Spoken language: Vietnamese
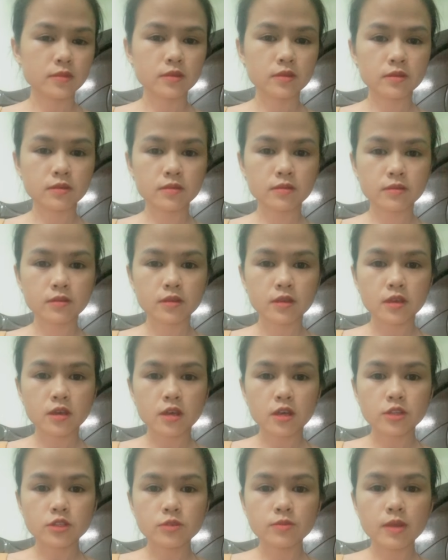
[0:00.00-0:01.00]
Ừ,
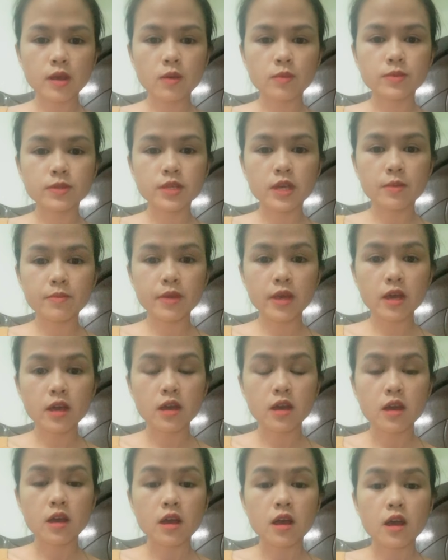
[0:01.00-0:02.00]
chúng ta cùng xem nhé.
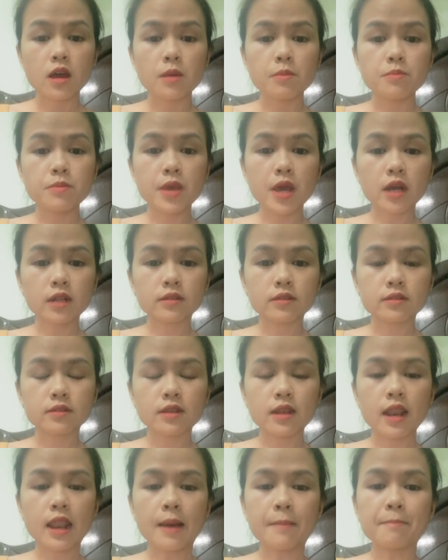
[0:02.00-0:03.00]
Miệt
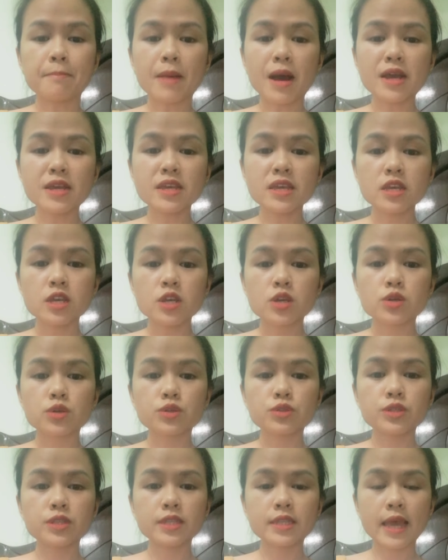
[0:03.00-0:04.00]
là mấy,
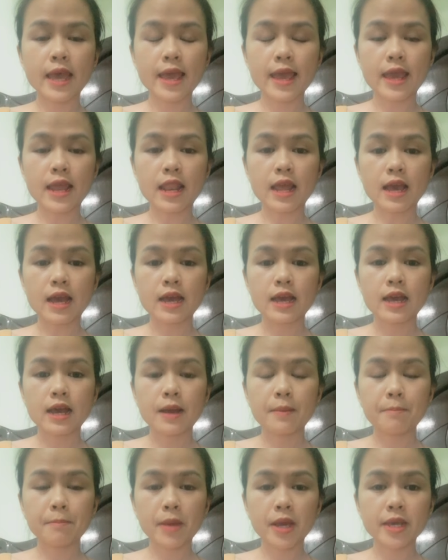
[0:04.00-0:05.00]
kunde
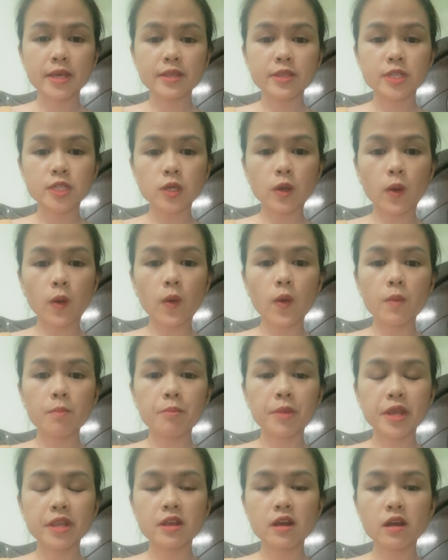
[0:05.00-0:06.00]
mấy chỗ,
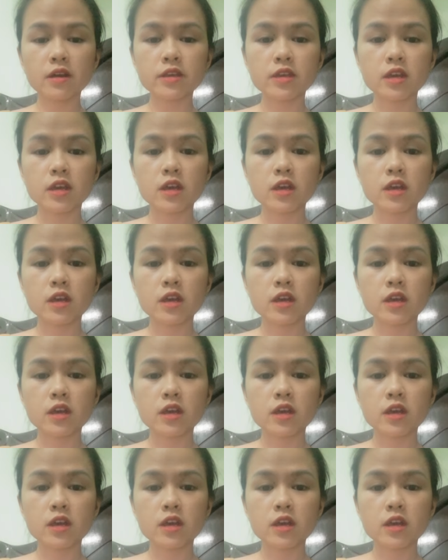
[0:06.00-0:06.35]
mấy nơi.